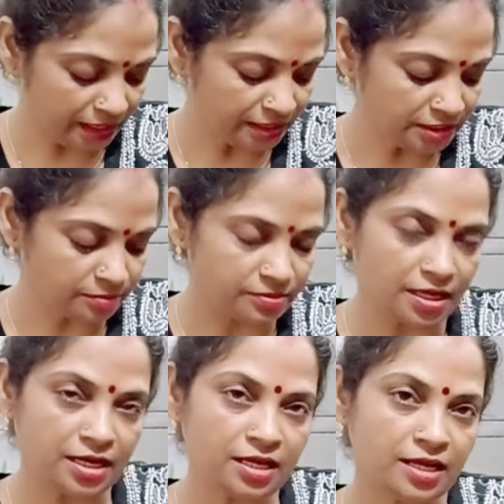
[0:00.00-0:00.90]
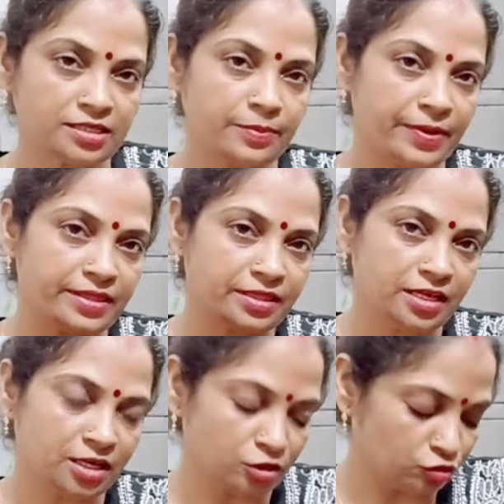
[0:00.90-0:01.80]
ये जब साड़ी ऐसे
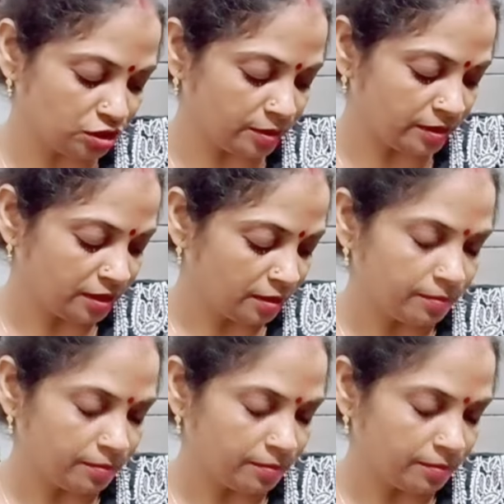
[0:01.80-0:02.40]
पहनती है ना जो ये